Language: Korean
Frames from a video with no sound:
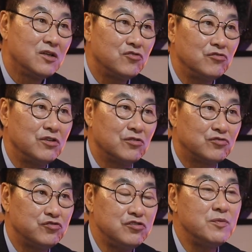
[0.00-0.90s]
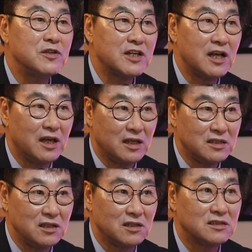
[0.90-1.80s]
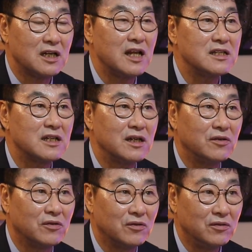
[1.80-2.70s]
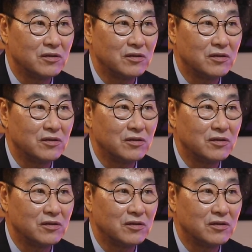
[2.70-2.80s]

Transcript: 흉기로 수십여 차례 찔러서 살해했잖아요.